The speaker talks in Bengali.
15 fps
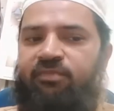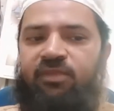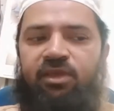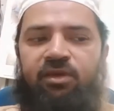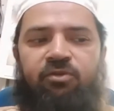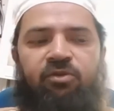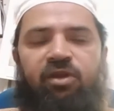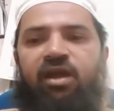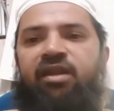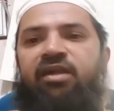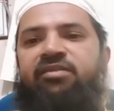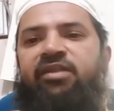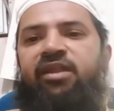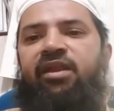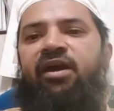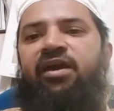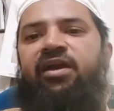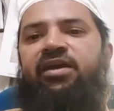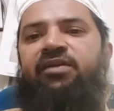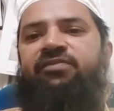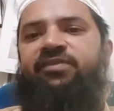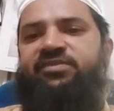এই কোরআন নাজিলের আগে
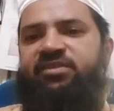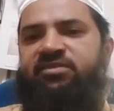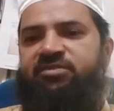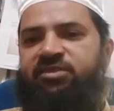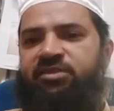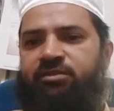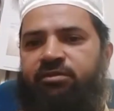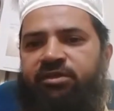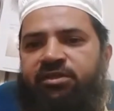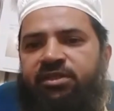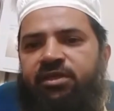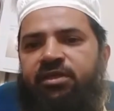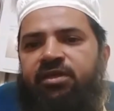এই ফাসাদ সৃষ্টি করেছে